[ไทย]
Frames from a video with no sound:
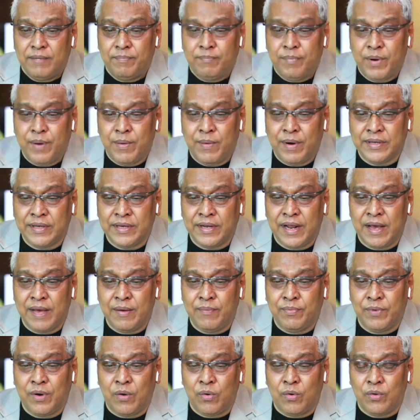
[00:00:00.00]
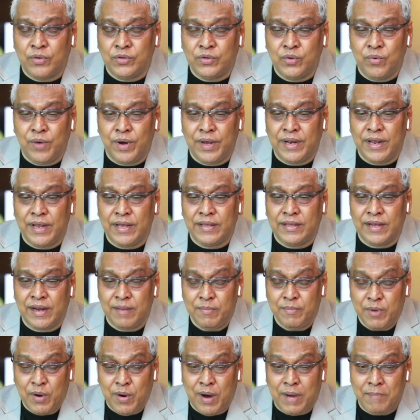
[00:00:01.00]
เพราะว่าจะได้คนช่วยเนี่ยจะได้
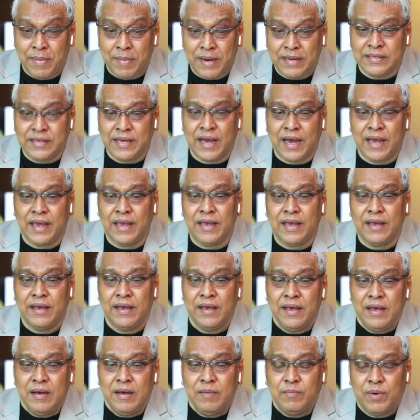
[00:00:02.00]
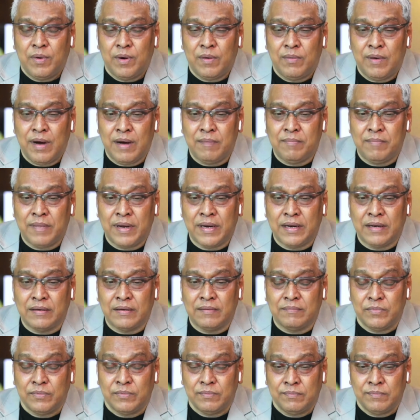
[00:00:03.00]
มีความมั่นใจ เพราะว่ามัน
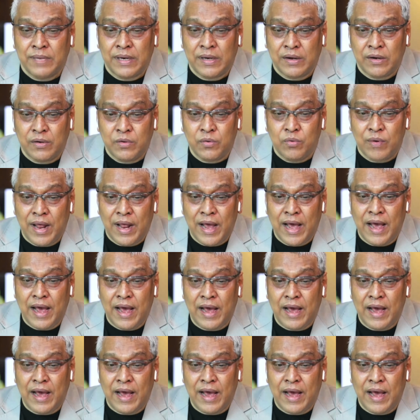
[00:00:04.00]
มันก็ดูแล